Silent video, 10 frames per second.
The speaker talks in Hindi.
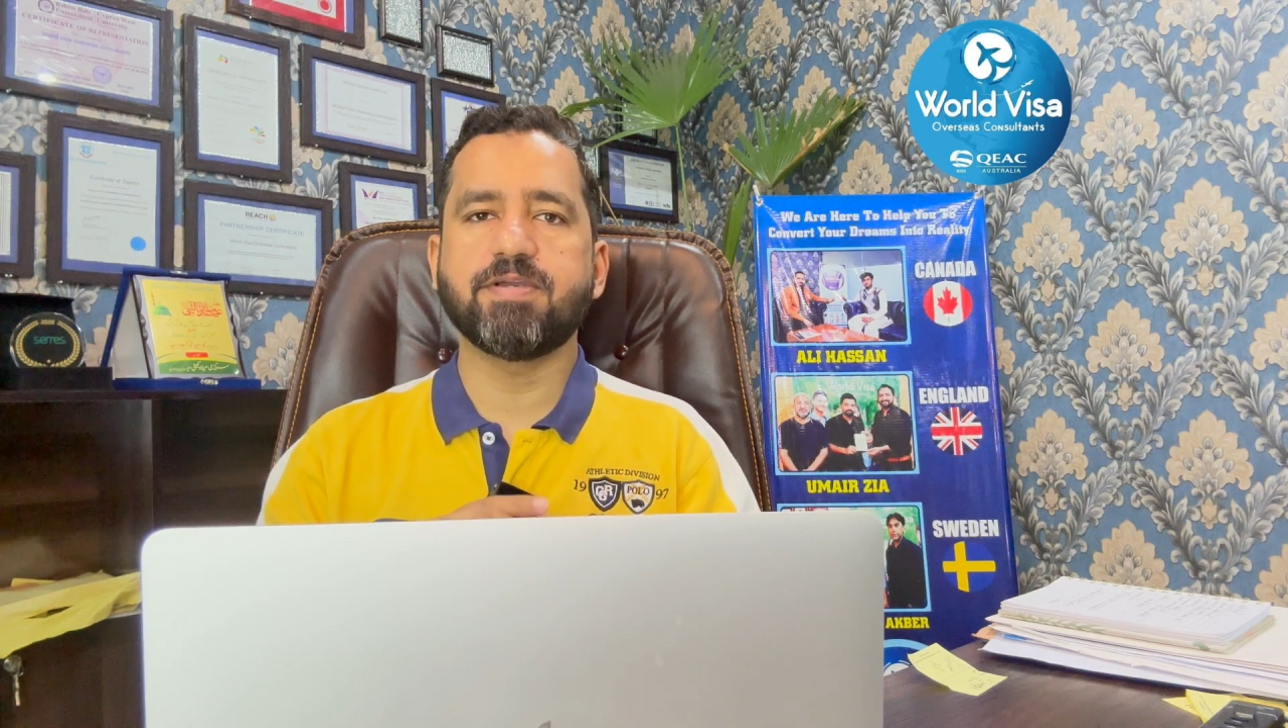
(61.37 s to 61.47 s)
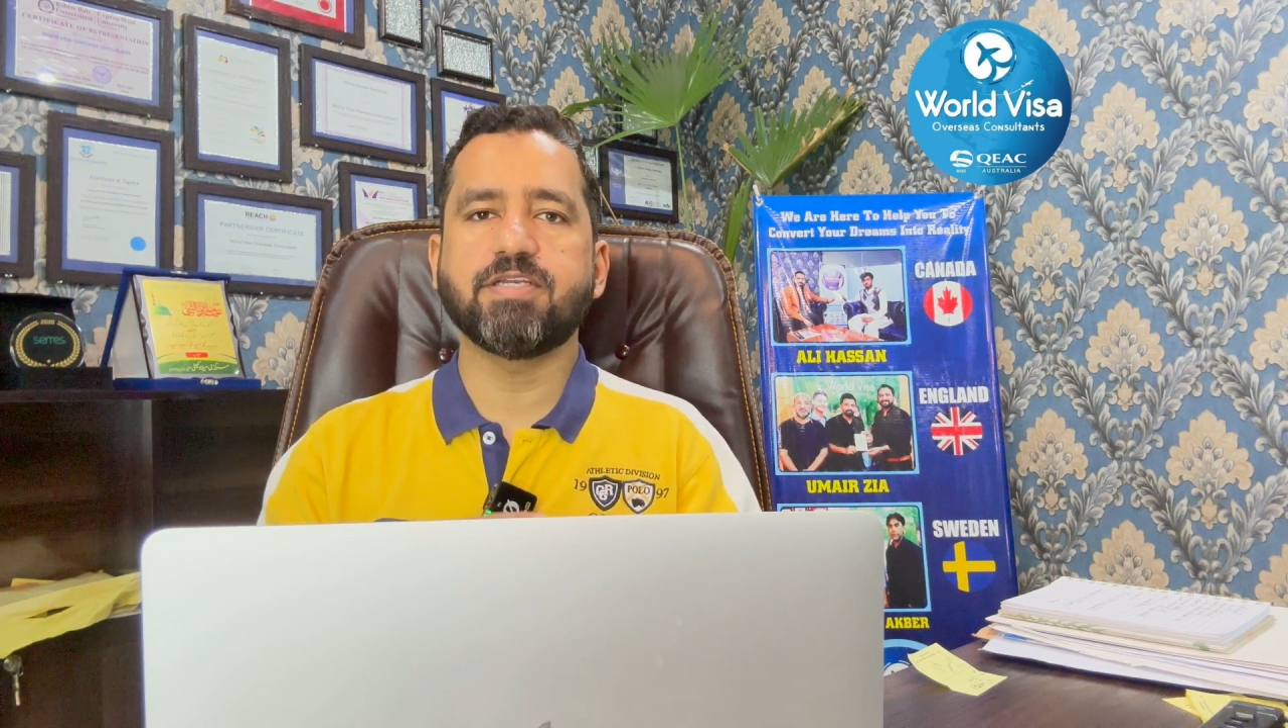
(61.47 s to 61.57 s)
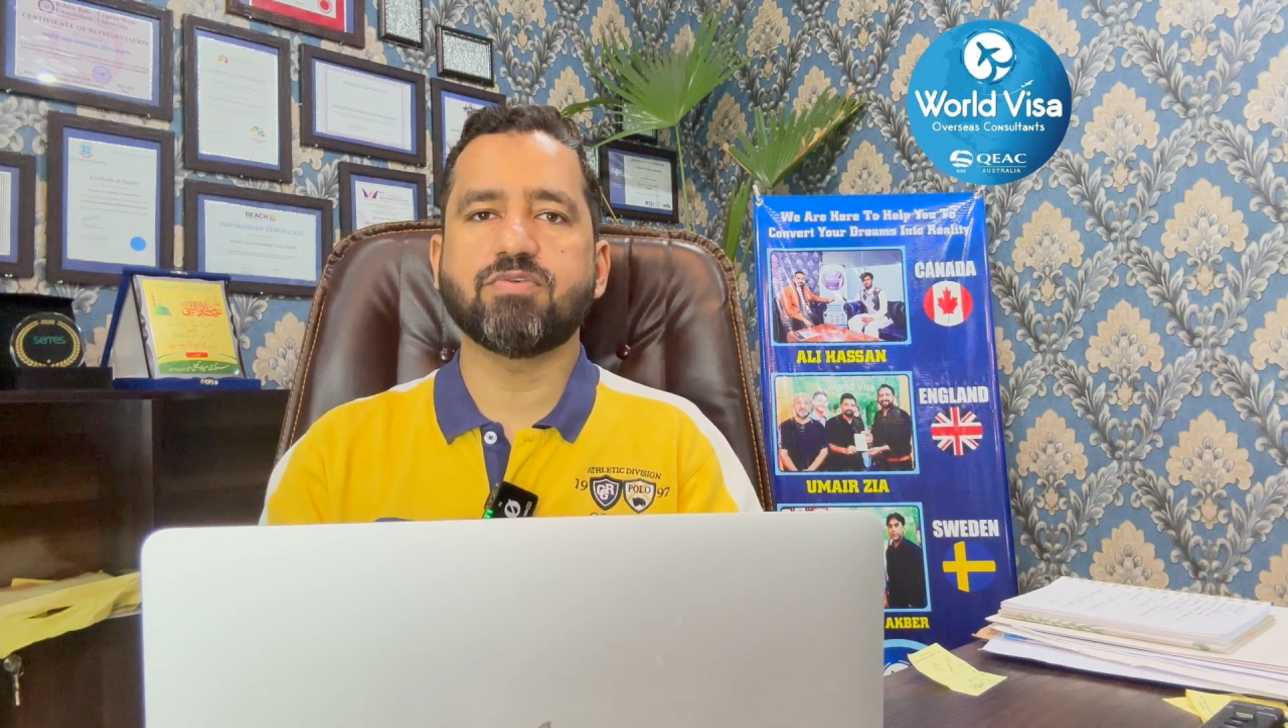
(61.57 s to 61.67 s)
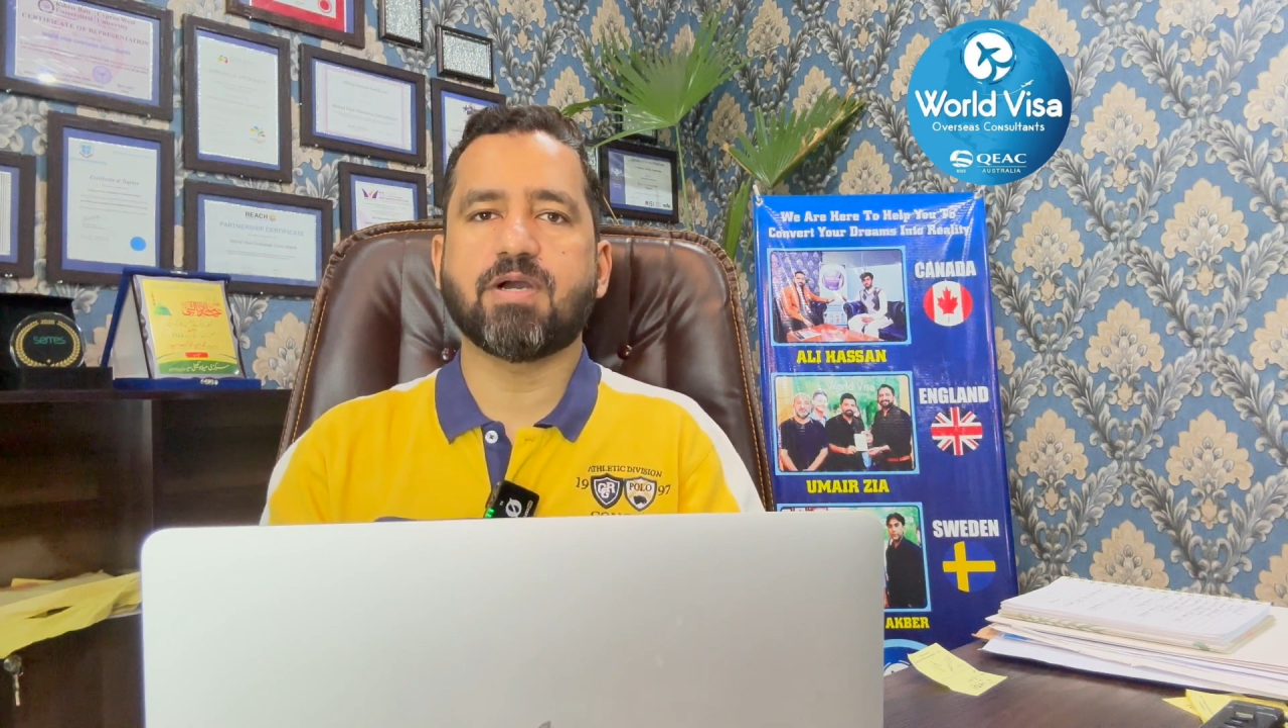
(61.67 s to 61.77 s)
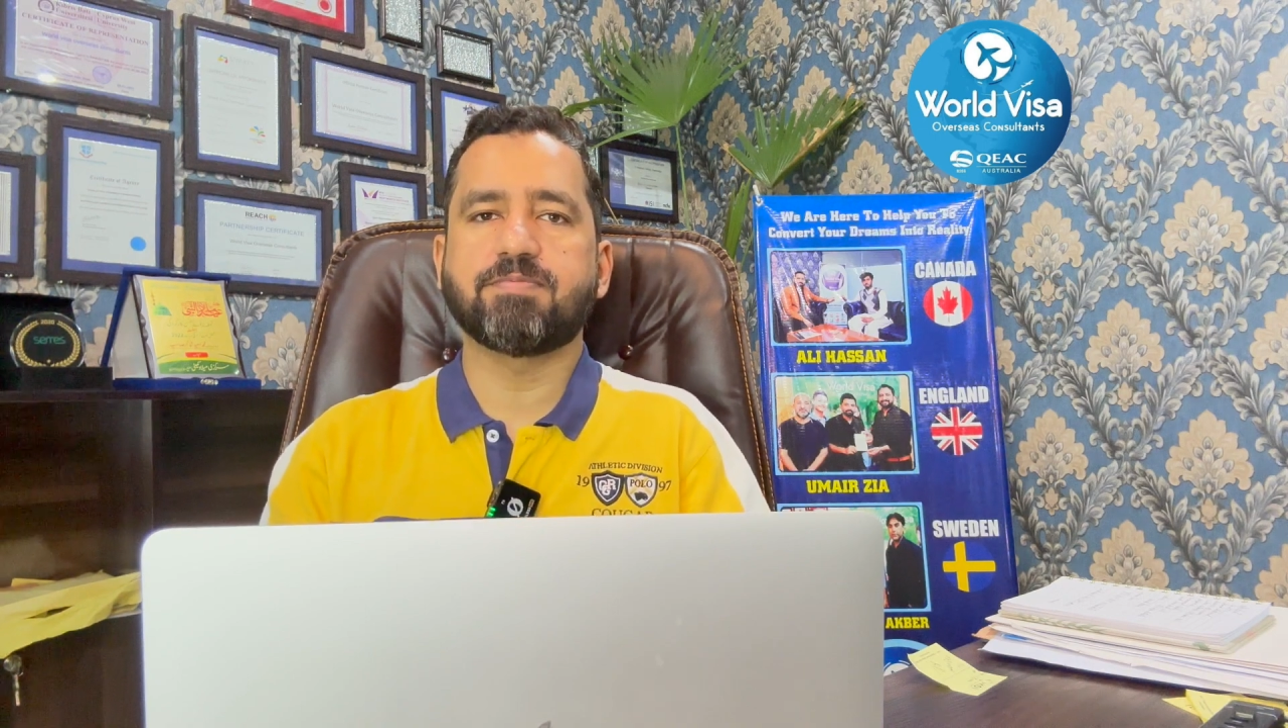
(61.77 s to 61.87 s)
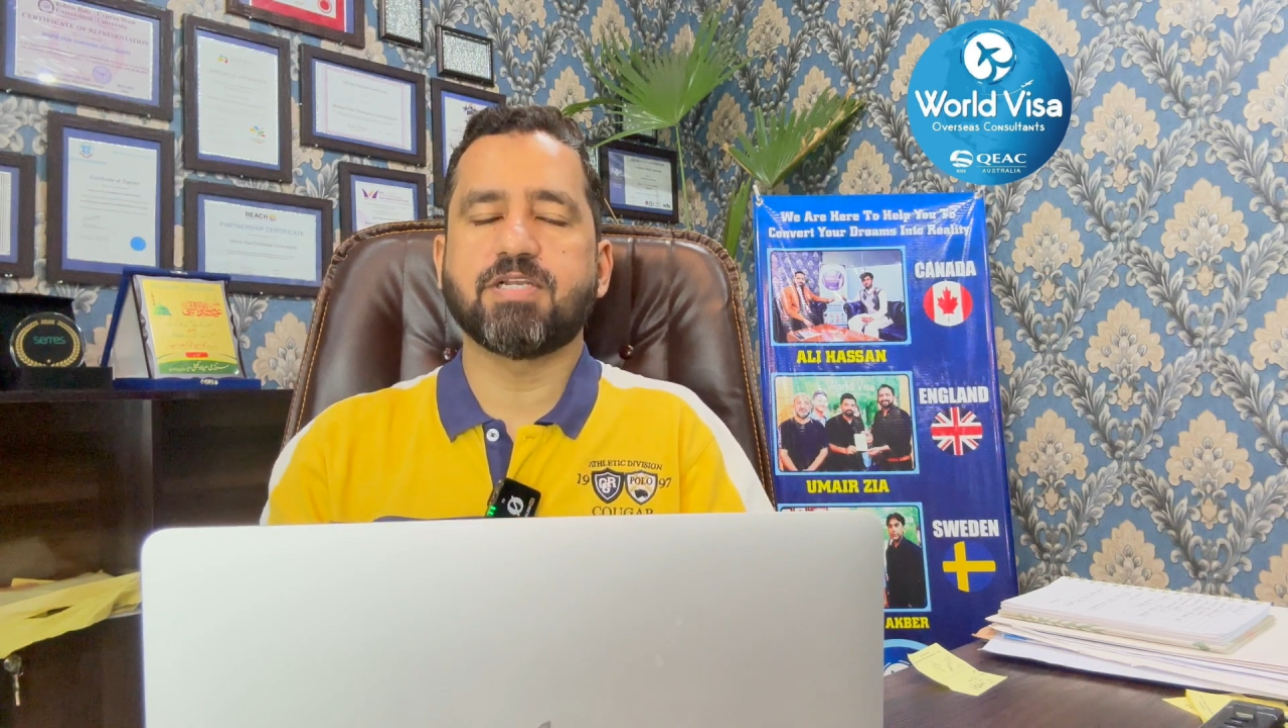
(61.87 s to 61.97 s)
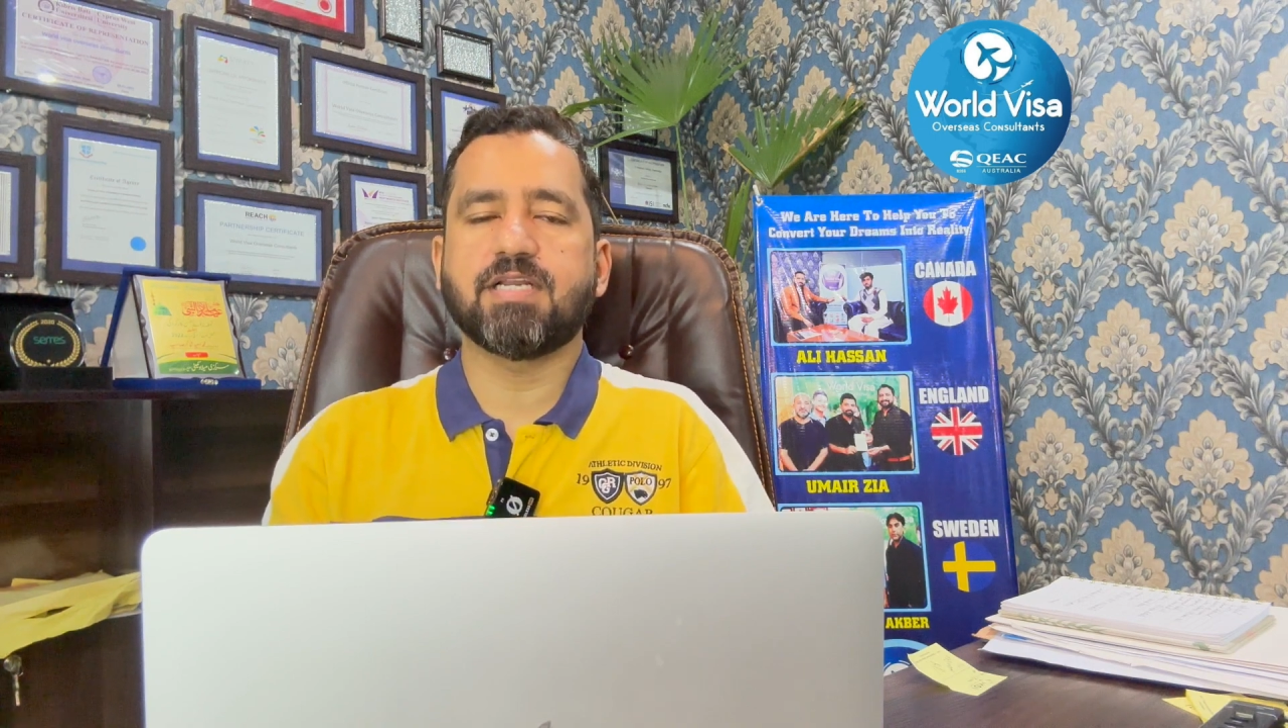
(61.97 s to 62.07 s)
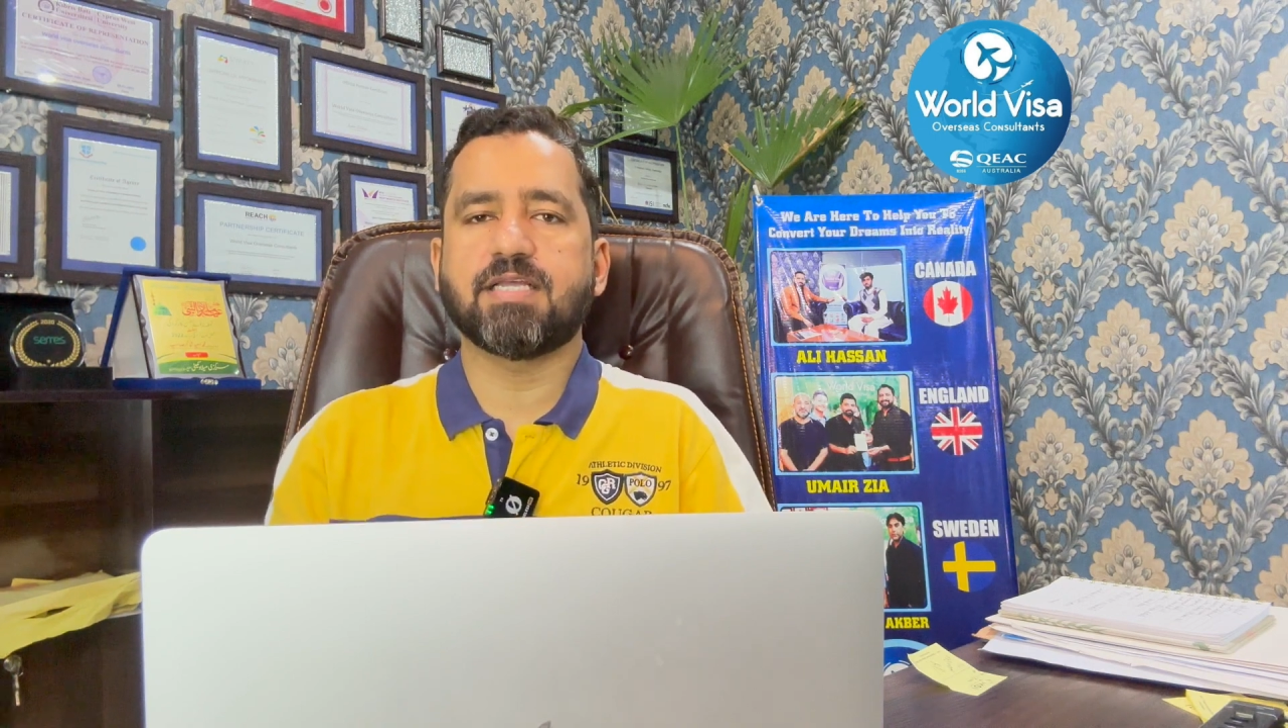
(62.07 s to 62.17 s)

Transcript: पे जो ऑप्शन